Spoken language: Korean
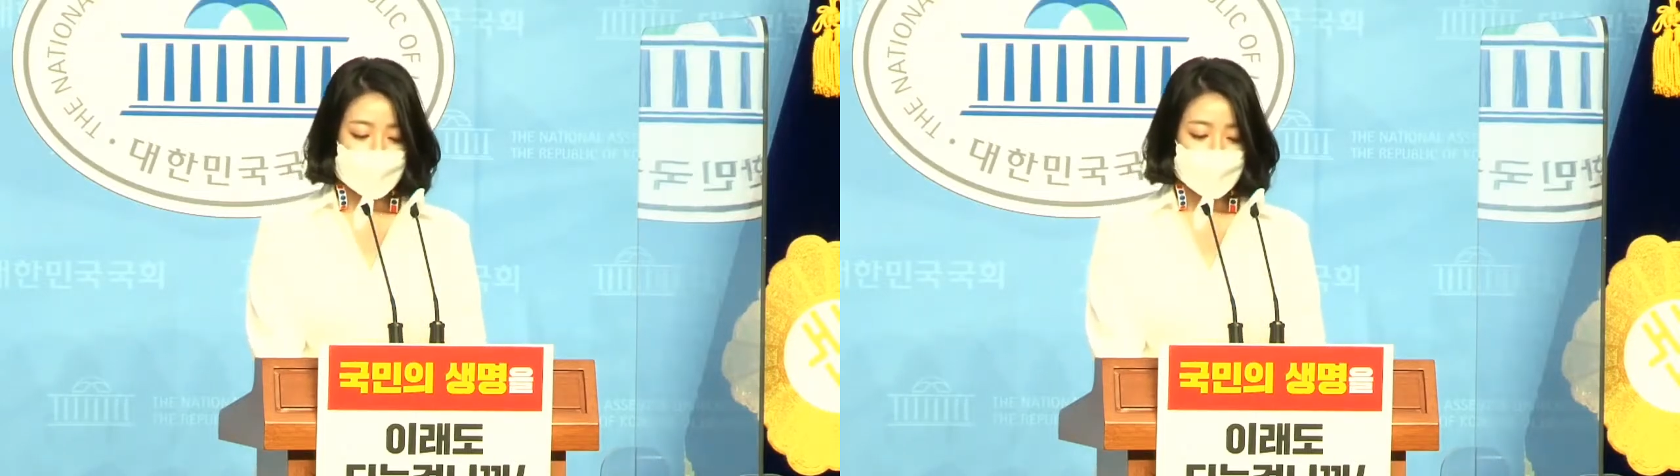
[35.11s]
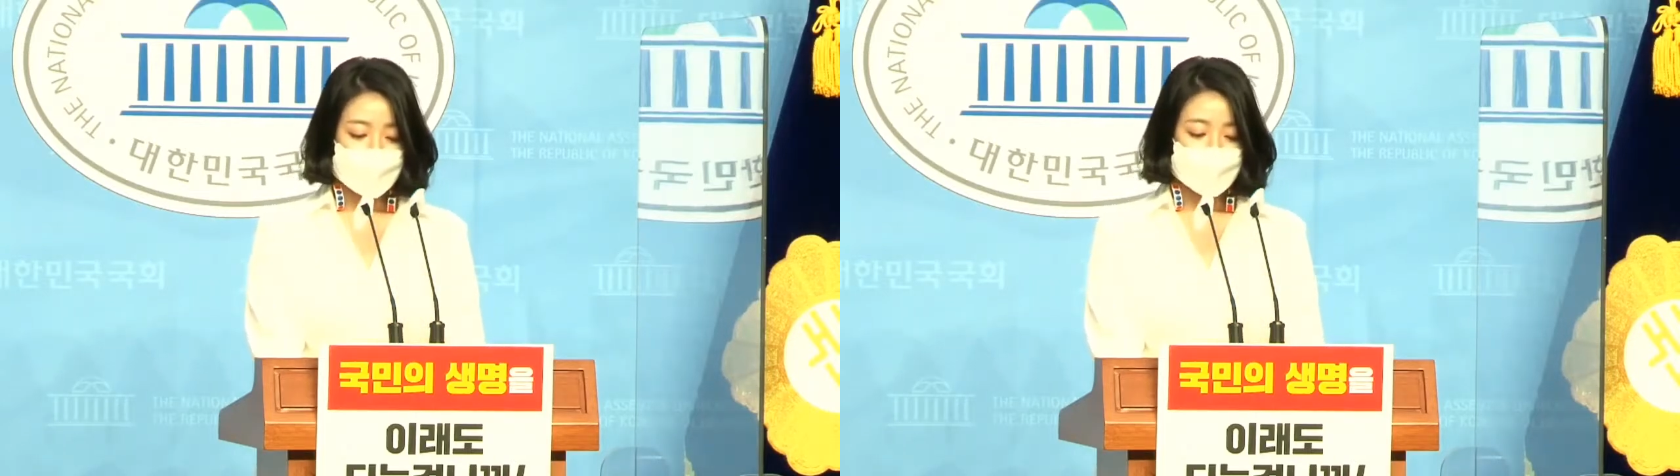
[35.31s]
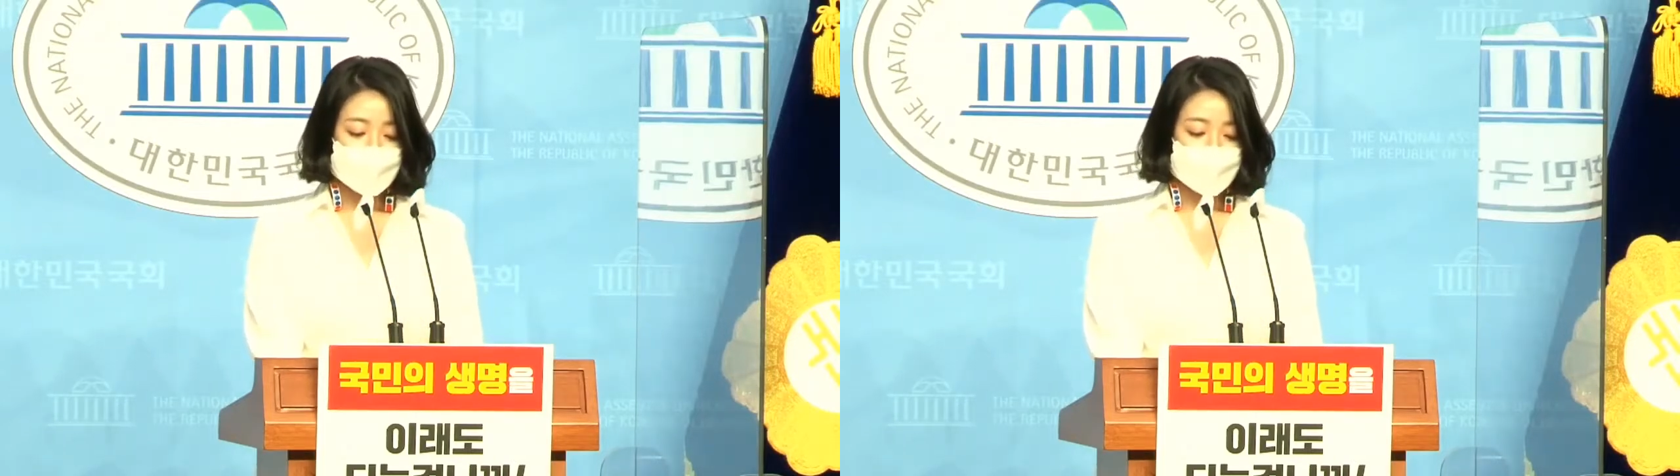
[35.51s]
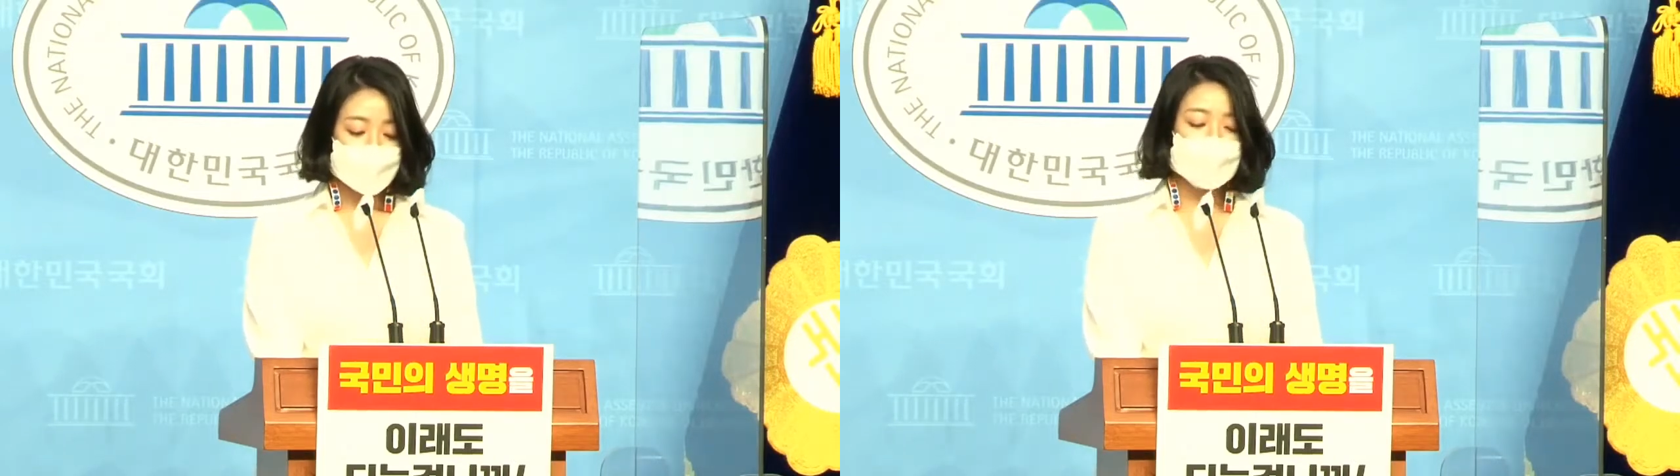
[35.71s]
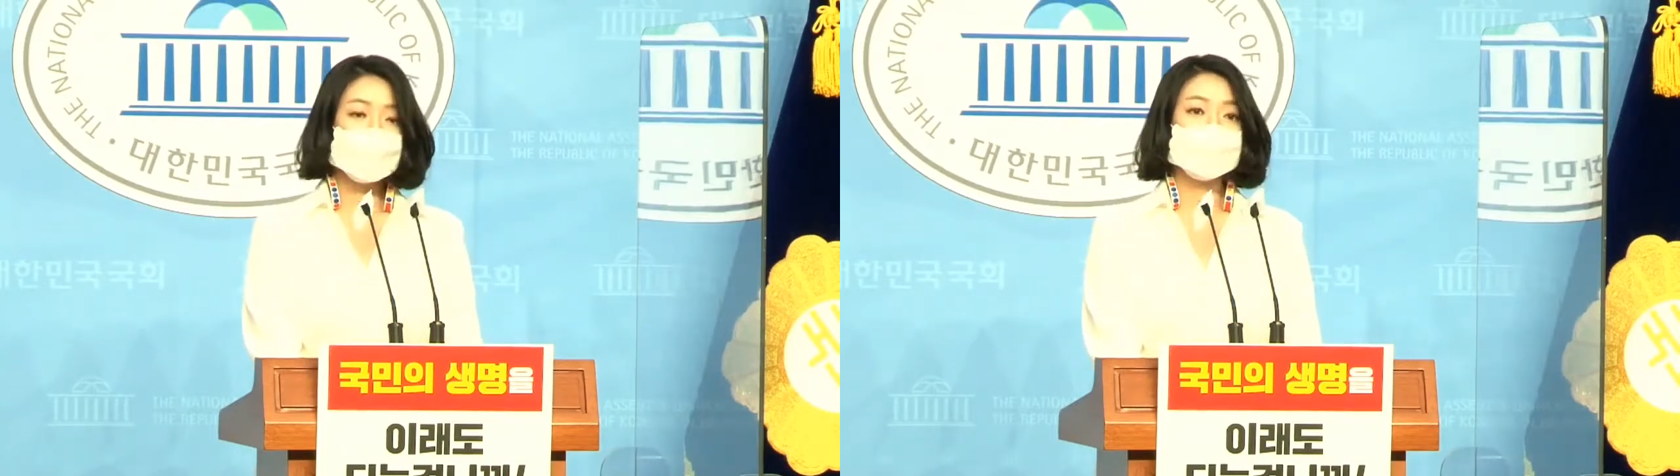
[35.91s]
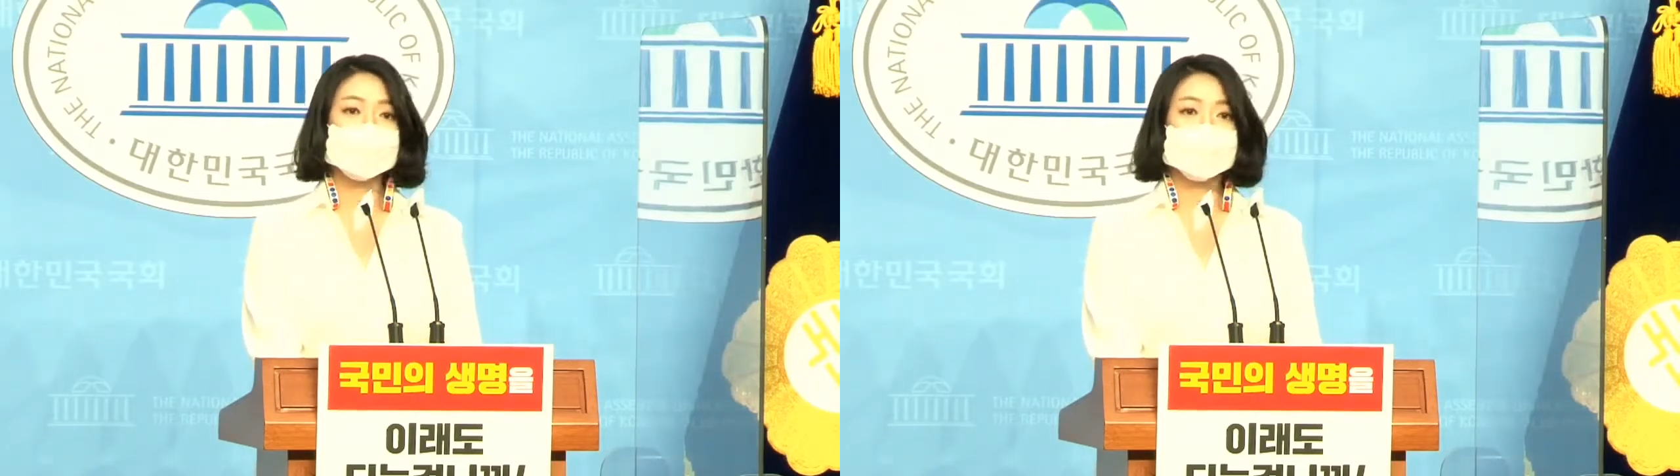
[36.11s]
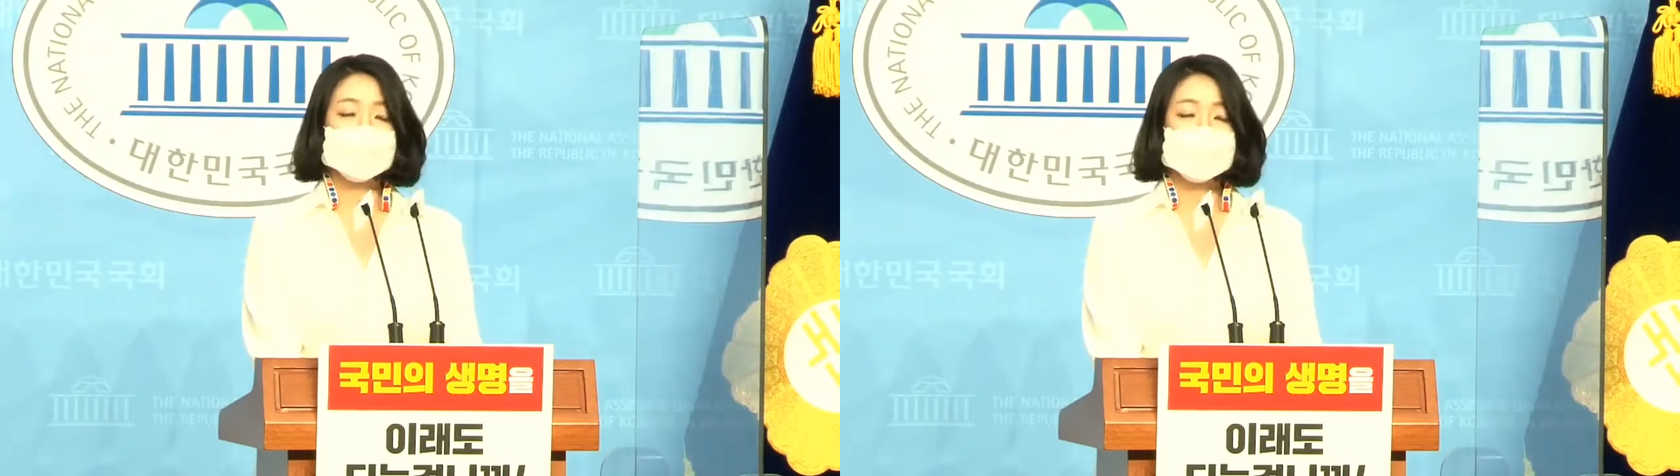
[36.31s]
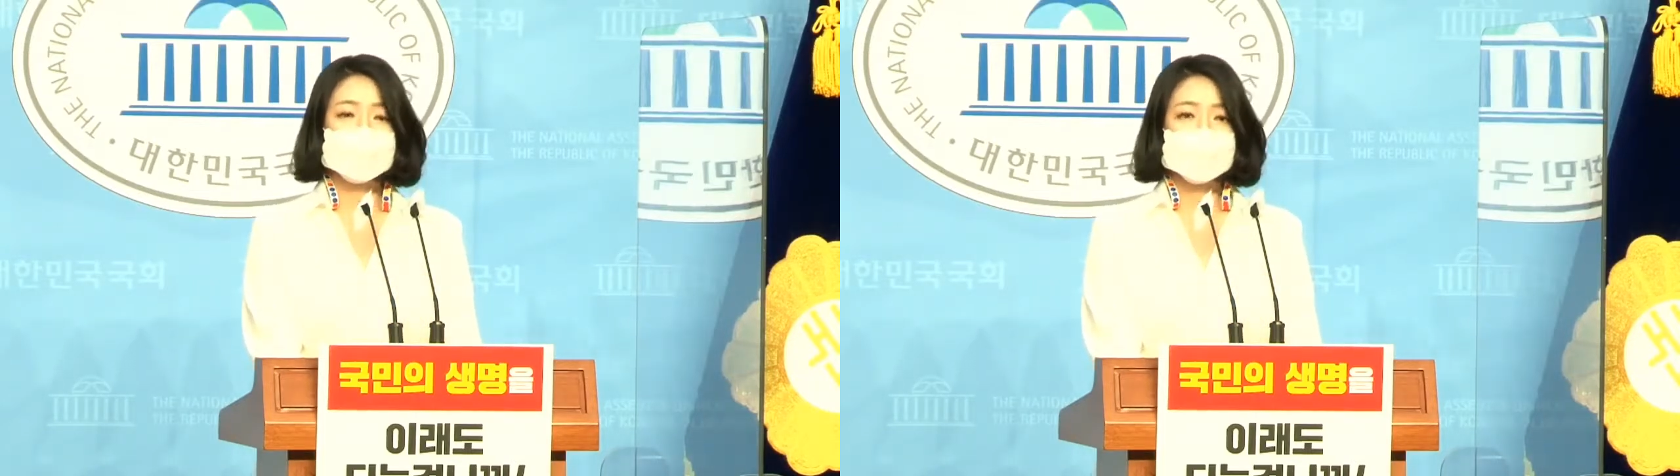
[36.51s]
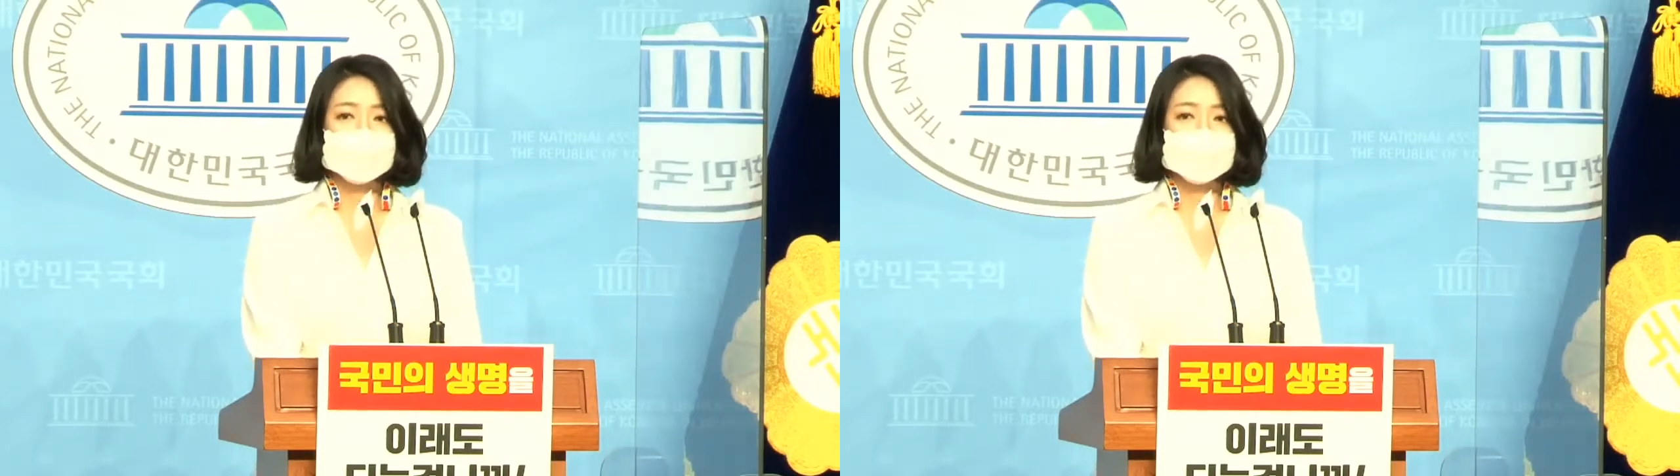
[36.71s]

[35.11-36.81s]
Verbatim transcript: 야만적으로 살해돼